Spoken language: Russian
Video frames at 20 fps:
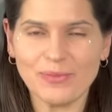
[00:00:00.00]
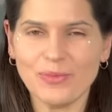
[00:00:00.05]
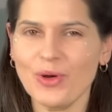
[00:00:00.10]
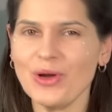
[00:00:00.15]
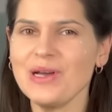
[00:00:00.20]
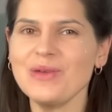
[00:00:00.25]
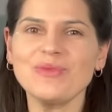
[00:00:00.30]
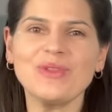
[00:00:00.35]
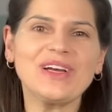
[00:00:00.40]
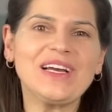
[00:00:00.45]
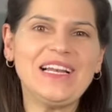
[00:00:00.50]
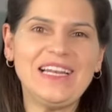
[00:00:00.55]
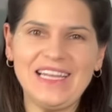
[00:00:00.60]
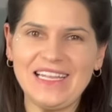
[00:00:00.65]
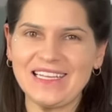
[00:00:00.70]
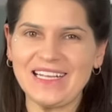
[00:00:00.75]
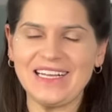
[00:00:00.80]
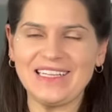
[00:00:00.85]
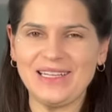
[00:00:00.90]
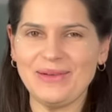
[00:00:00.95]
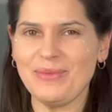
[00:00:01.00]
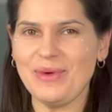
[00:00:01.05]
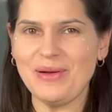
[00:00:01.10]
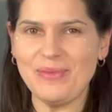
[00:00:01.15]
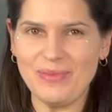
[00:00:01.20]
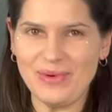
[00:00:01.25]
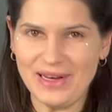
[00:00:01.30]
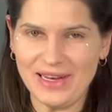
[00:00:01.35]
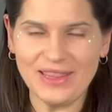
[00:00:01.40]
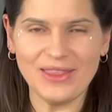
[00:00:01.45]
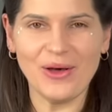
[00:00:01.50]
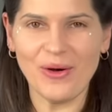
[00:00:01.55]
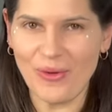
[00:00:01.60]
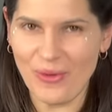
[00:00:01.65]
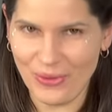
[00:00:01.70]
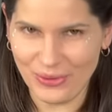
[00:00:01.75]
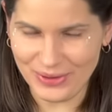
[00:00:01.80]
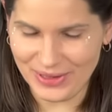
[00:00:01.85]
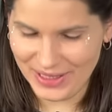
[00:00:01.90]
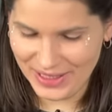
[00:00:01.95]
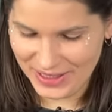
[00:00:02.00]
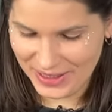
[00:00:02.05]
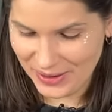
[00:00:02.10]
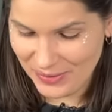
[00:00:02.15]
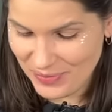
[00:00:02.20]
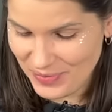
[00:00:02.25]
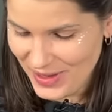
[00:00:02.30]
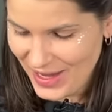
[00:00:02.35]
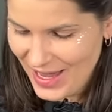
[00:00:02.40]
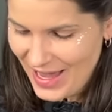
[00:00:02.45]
Много-много лет, когда мы были на отдыхе,